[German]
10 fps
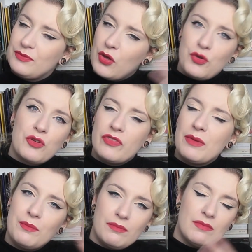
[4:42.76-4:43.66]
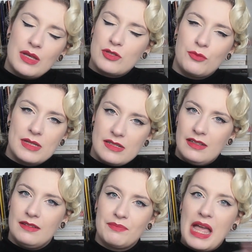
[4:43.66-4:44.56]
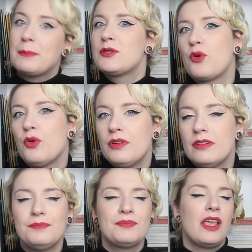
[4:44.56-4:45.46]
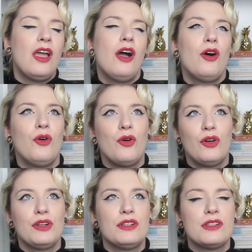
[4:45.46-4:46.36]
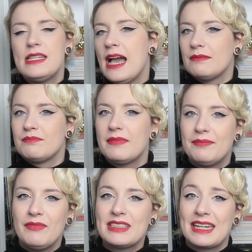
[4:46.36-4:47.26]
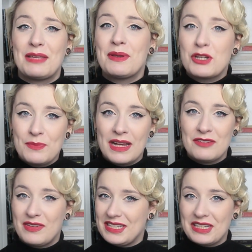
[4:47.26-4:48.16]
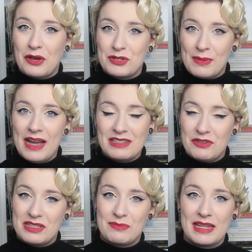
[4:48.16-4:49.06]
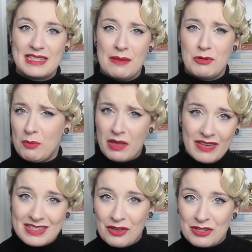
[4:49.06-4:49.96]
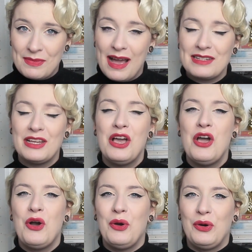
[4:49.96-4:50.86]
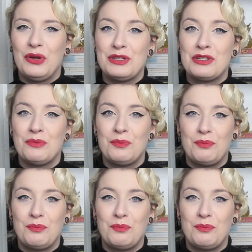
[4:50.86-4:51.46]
noch irgendwie so ein bisschen abzurunden. Und ja, wie gesagt, ich bin gespannt, was ihr daraus macht aus diesem Rezept, ob ihr was draus macht. Und